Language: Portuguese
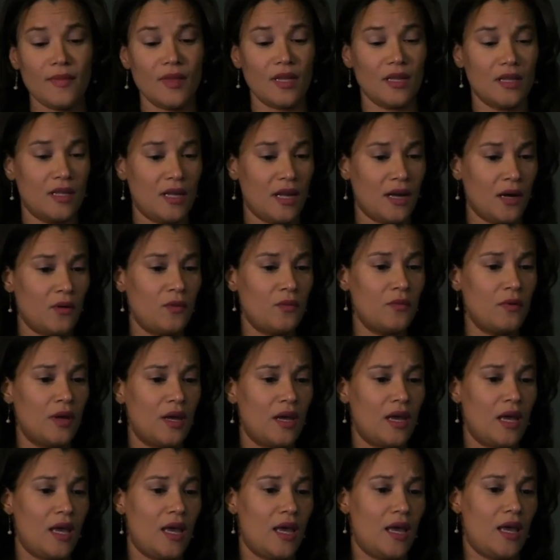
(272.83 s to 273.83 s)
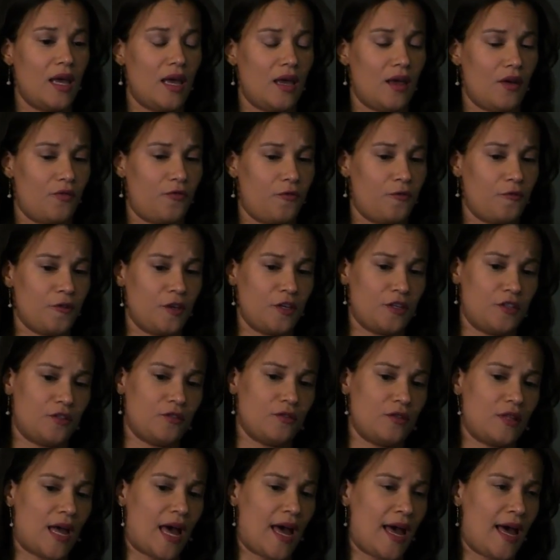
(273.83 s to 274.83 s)
Então, eu fui
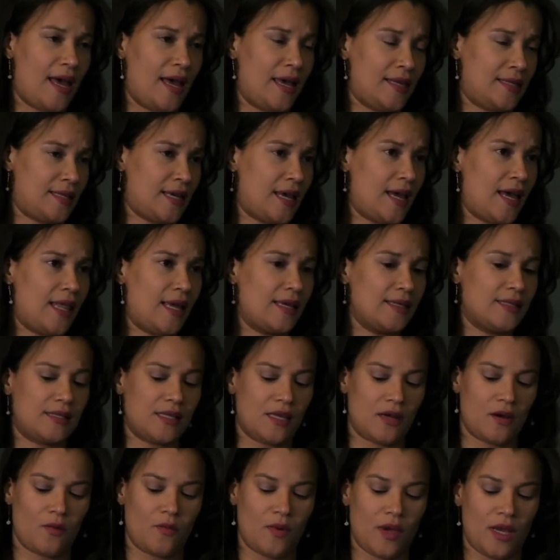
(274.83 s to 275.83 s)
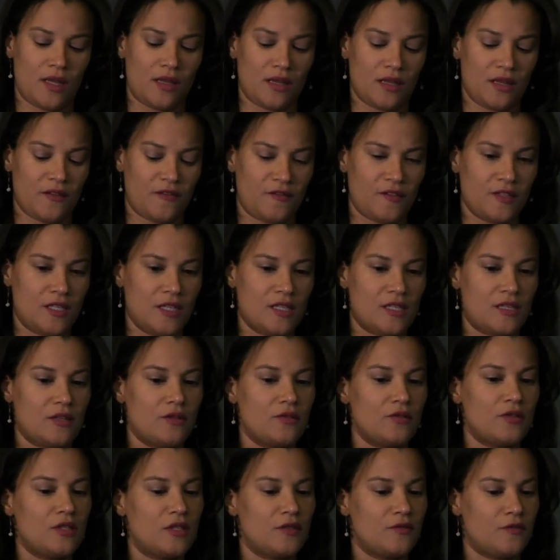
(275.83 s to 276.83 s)
estudar essa relação entre deficiência
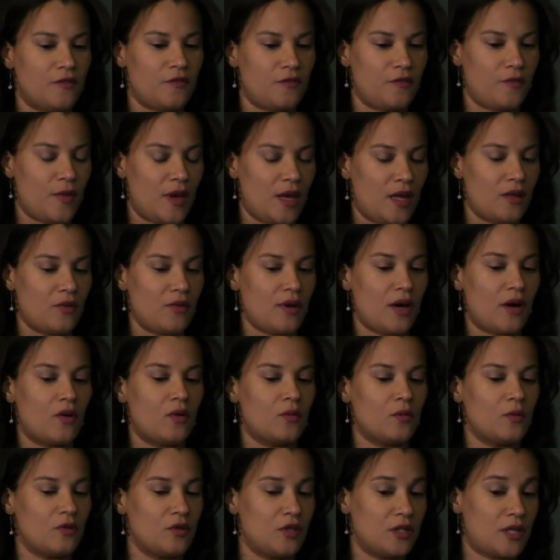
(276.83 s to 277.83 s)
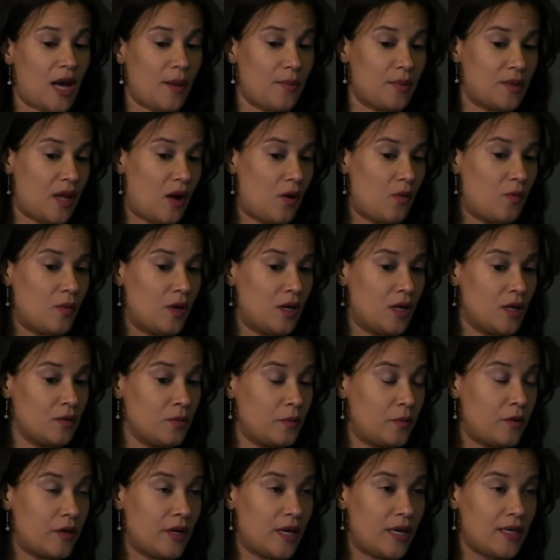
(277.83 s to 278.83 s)
do desenvolvimento e acúmulo de capital humano,
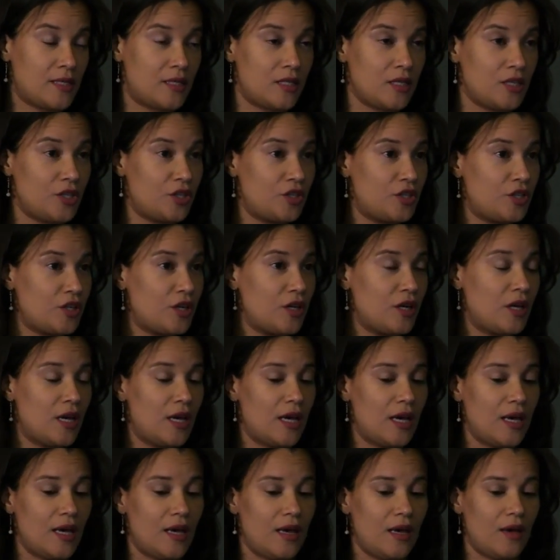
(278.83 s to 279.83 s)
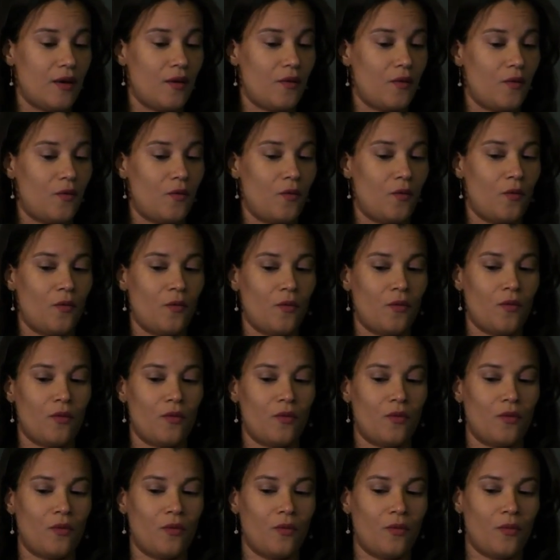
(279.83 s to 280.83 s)
porque existe
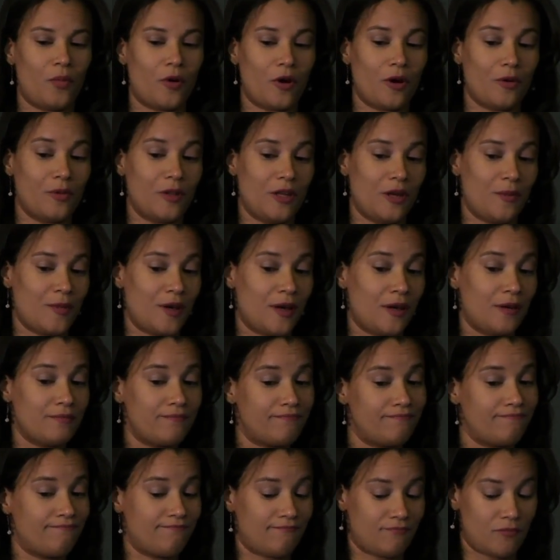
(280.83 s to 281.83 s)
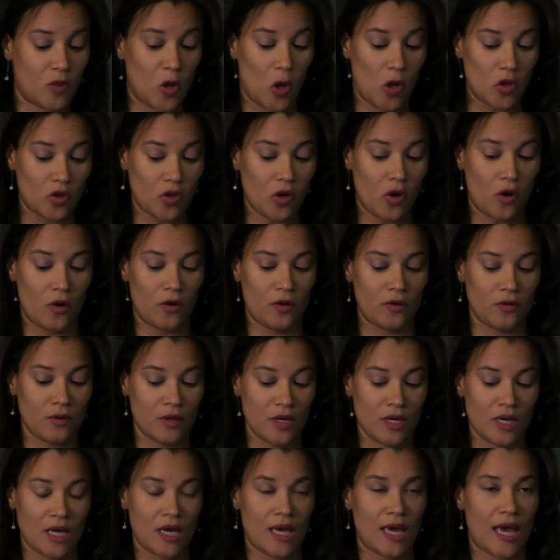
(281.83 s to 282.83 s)
um, um problema notório.
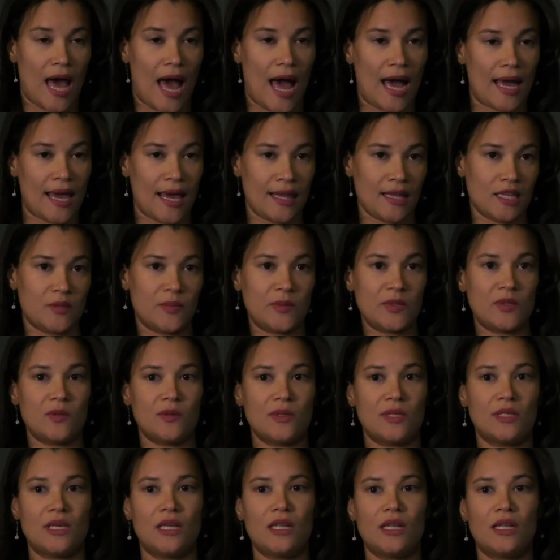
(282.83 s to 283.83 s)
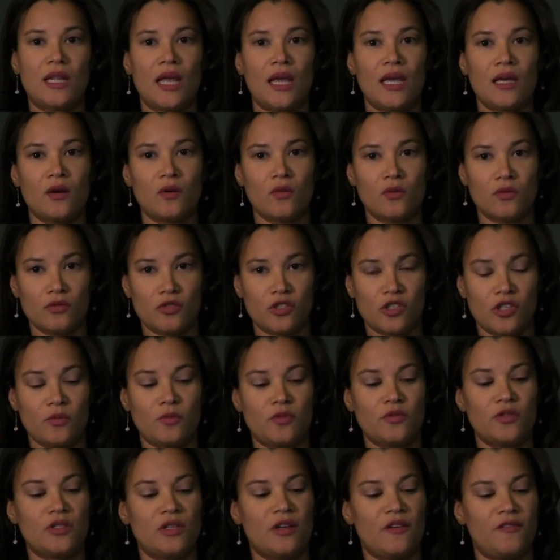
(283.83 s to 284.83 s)
Aquelas pessoas que têm algum
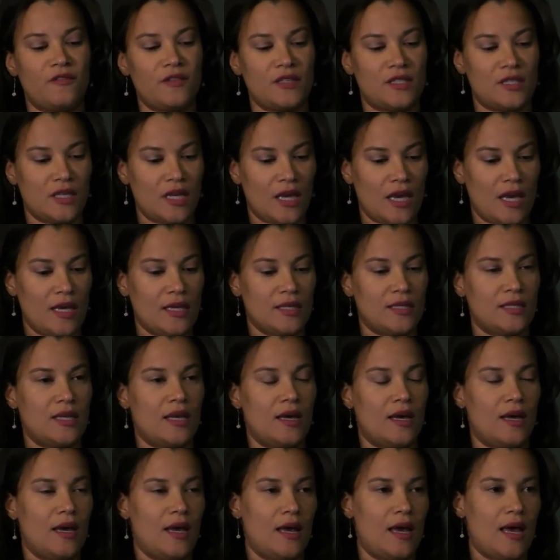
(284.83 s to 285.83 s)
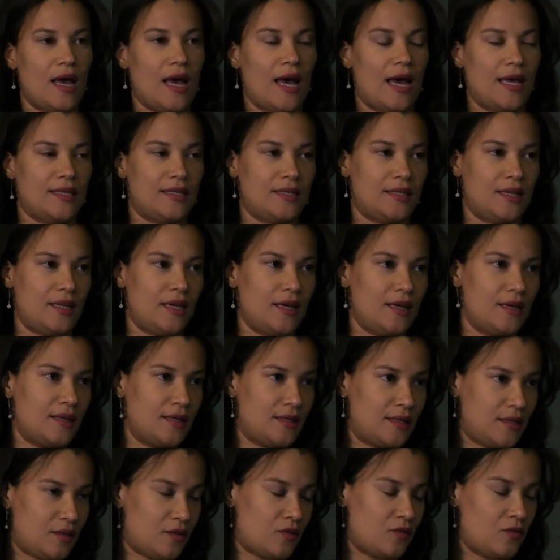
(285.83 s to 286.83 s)
tipo de deficiência, as
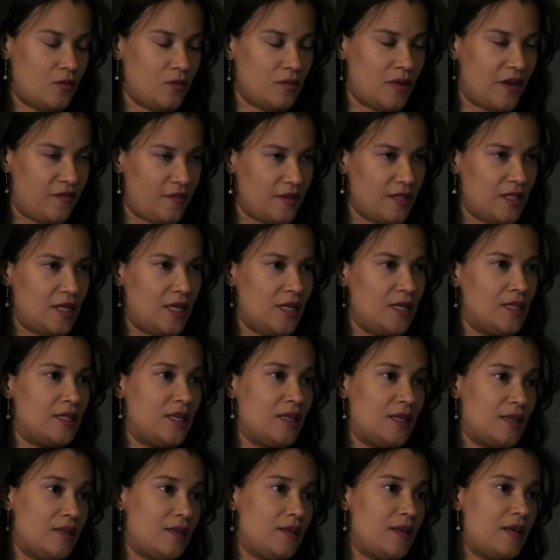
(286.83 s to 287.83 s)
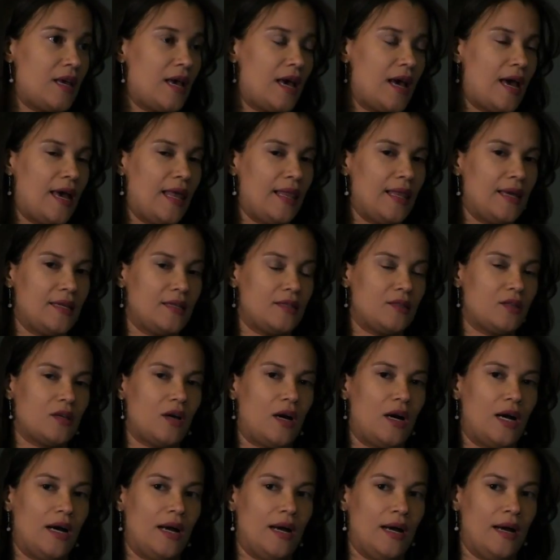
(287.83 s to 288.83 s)
crianças com deficiência, elas
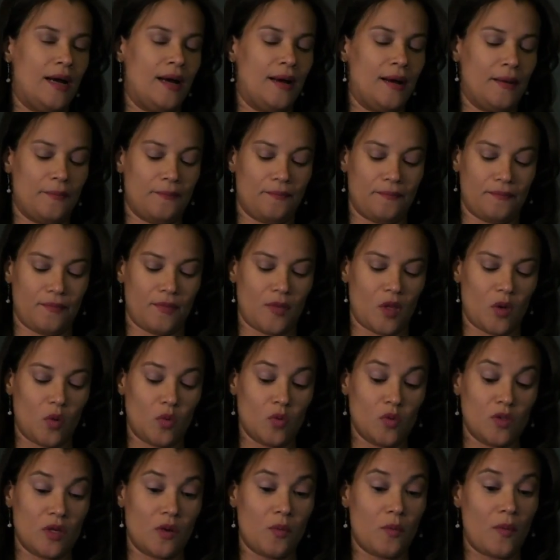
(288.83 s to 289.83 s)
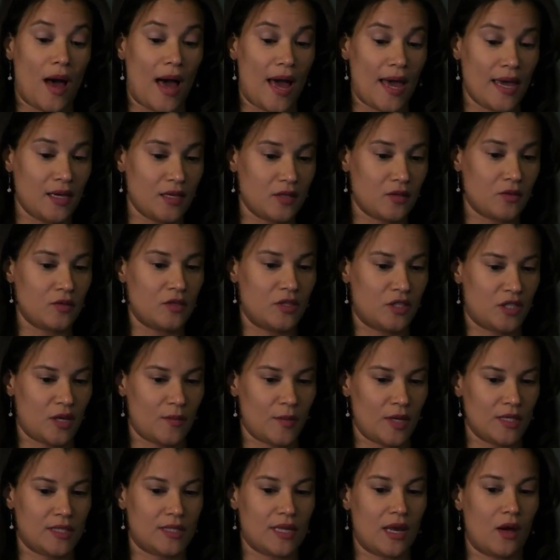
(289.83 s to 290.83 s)
ah, usam mais o
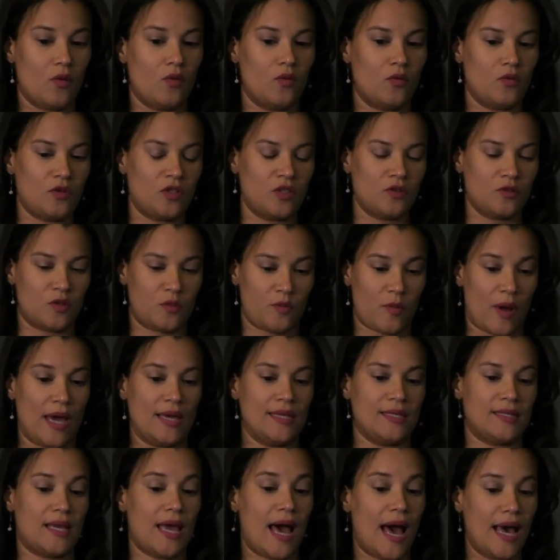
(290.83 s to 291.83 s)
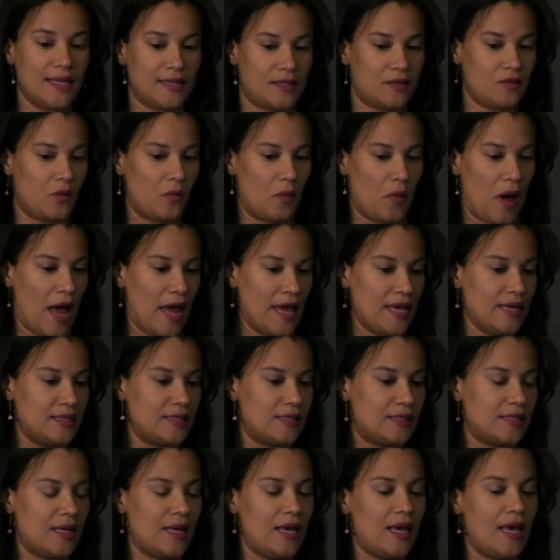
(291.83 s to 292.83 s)
sistema de saúde, os pais gastam
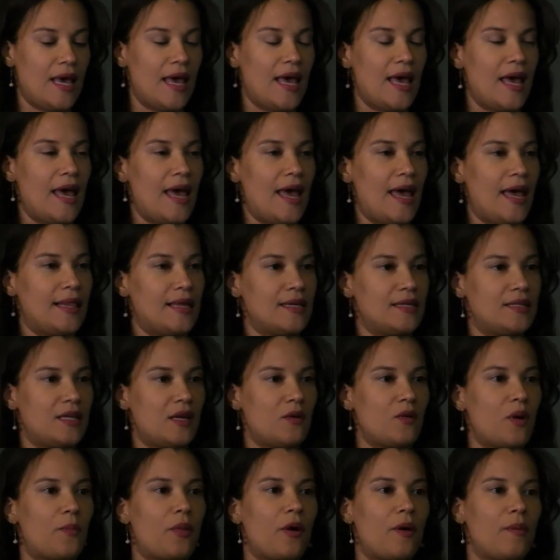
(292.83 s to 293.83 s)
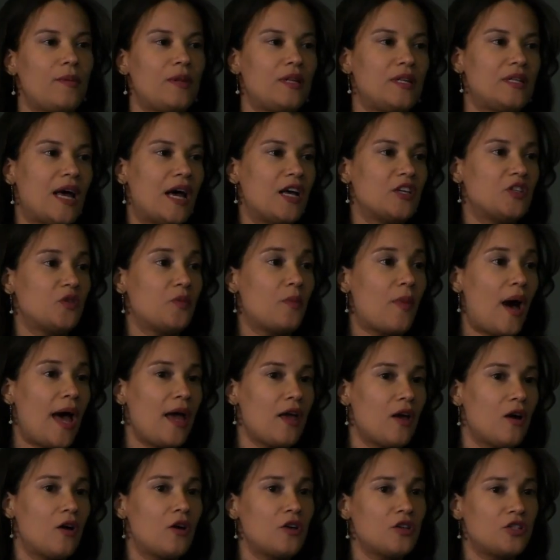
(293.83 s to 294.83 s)
mais, elas têm uma probabilidade
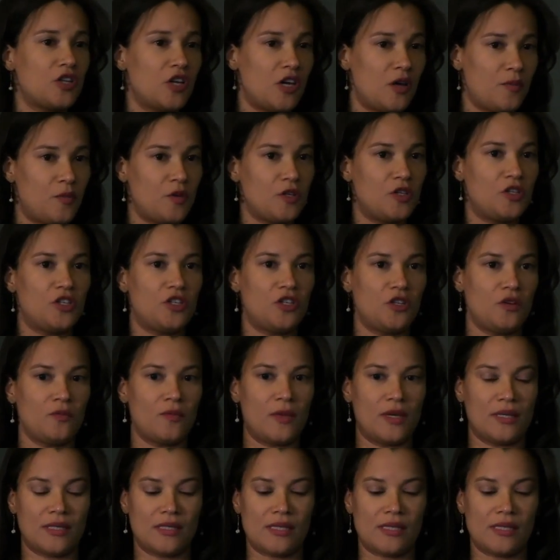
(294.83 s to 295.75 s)
maior de repetir uma